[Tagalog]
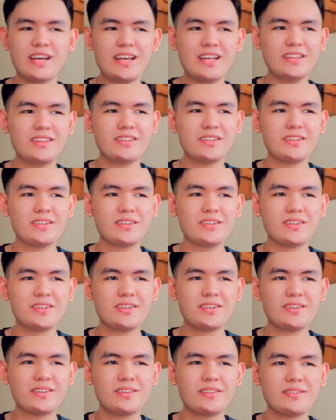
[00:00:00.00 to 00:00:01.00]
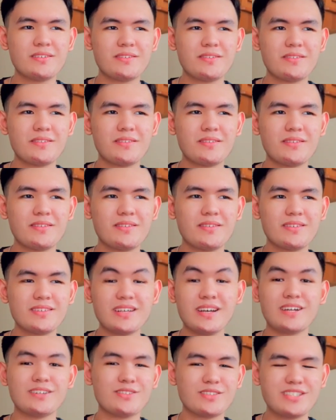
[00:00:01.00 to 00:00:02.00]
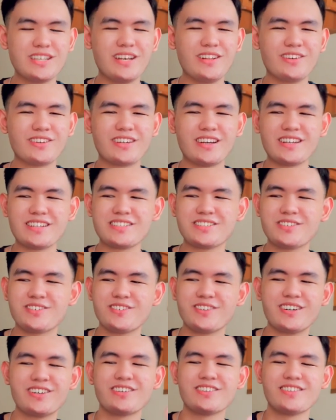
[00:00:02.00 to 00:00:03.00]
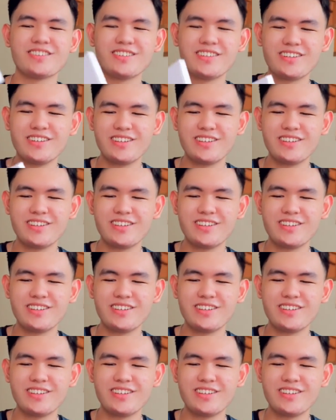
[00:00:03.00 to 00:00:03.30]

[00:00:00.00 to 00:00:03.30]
and yeah, no seller guys. So ayun.